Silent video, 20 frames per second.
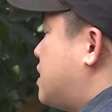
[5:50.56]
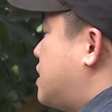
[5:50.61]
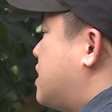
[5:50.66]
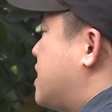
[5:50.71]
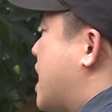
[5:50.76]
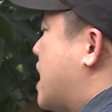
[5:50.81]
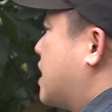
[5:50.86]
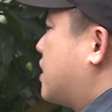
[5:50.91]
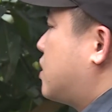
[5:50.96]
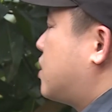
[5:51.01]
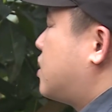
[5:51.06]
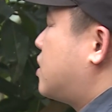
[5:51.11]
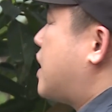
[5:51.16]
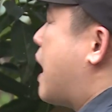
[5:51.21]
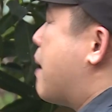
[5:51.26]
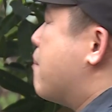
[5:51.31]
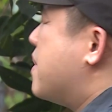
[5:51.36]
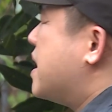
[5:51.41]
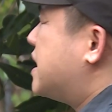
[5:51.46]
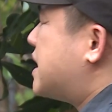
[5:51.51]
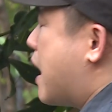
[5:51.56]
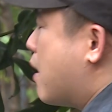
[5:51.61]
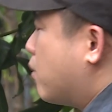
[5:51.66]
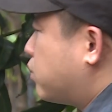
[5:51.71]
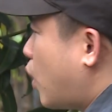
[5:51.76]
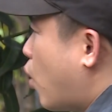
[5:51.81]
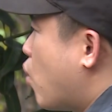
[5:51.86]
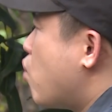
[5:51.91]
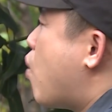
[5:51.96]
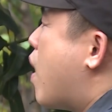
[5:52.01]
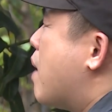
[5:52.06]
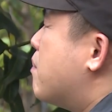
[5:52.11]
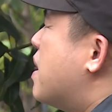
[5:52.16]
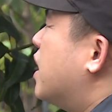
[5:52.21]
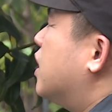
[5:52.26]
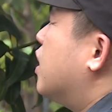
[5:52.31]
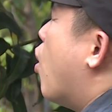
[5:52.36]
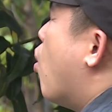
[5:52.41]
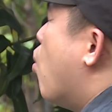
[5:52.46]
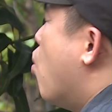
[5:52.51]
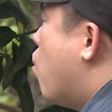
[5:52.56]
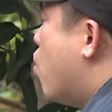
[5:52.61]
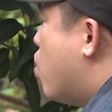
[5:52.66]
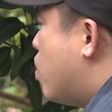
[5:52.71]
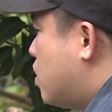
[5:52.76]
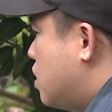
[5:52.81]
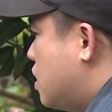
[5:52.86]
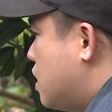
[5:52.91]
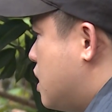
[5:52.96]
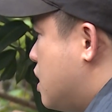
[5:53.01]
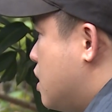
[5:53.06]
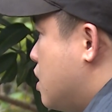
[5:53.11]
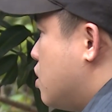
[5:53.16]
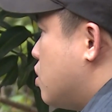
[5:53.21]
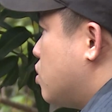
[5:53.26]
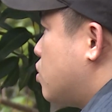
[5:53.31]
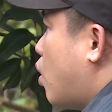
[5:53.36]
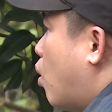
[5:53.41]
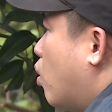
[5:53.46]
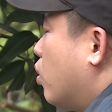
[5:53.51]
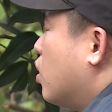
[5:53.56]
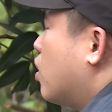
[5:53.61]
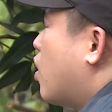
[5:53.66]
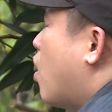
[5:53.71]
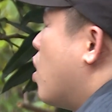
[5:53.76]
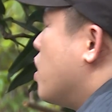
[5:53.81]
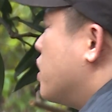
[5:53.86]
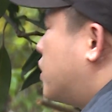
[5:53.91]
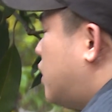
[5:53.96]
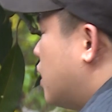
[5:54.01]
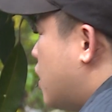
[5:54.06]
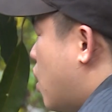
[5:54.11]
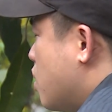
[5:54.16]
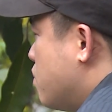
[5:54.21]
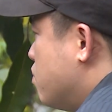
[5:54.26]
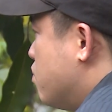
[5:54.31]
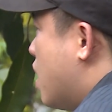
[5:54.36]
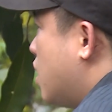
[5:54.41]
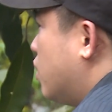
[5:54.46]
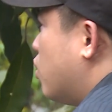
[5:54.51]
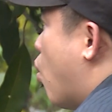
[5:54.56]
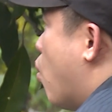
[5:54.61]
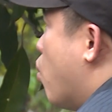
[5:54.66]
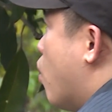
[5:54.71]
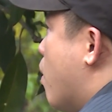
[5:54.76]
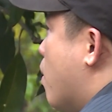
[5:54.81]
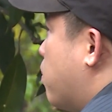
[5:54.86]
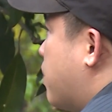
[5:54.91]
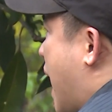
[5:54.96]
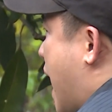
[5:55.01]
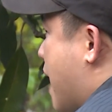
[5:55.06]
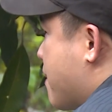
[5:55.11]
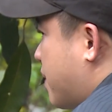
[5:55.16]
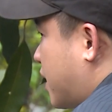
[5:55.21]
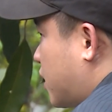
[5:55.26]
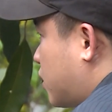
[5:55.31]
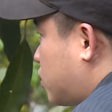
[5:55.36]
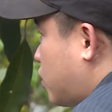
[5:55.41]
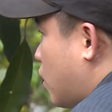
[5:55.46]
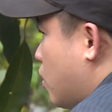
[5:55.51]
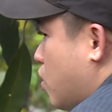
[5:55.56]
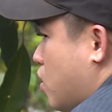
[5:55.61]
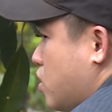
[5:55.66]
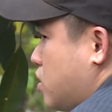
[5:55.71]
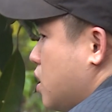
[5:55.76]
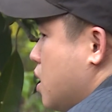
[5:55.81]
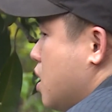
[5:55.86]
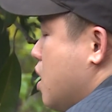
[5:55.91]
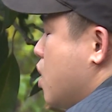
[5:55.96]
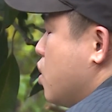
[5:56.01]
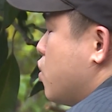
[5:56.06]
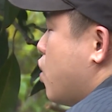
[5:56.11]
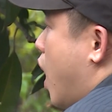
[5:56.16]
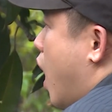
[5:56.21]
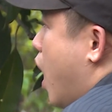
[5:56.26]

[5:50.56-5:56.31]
Dạ Tám biết sao, tối qua mất ngủ. Trời đất ơi, tao nói mất ngủ một ngày mà con nó nó